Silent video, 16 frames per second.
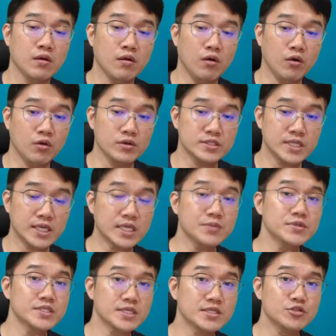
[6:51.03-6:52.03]
어,
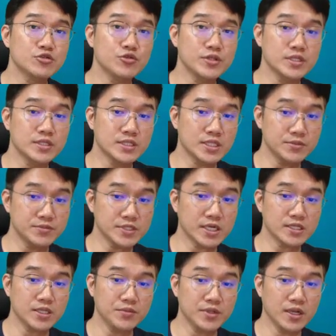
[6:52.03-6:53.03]
책임을 질 수 있는
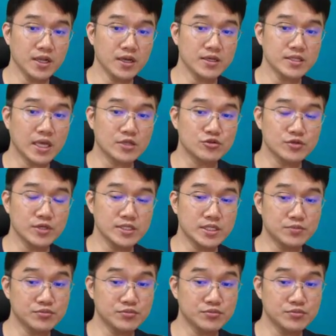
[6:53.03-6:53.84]
팀장님이나 나중에 이제